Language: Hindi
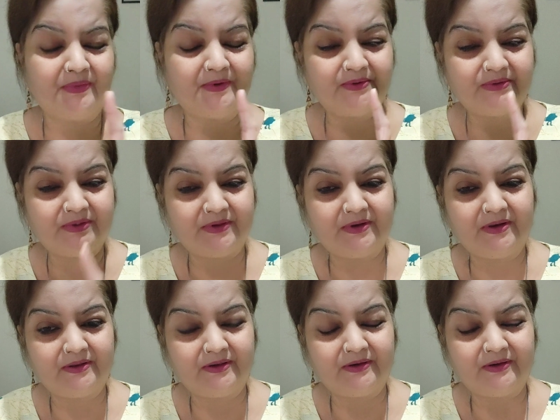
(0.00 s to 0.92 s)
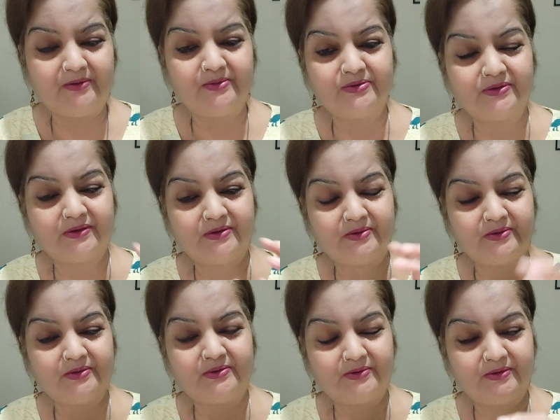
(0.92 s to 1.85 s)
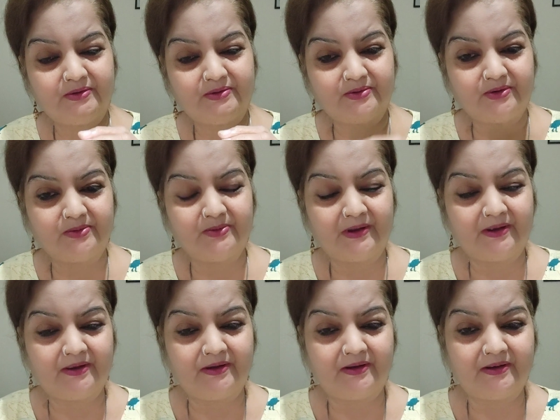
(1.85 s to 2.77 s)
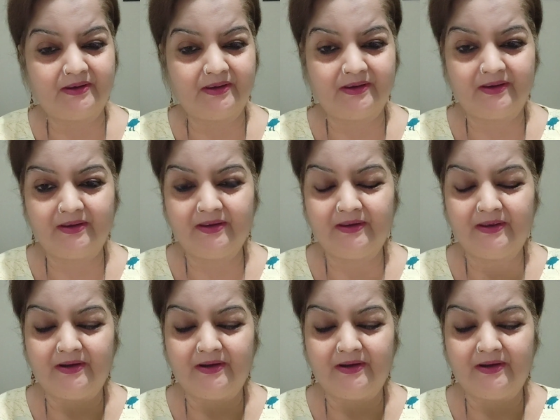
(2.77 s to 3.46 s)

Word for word: और धीरे धीरे उनसे थोड़ी थोड़ी दूरी बना के रखेंगे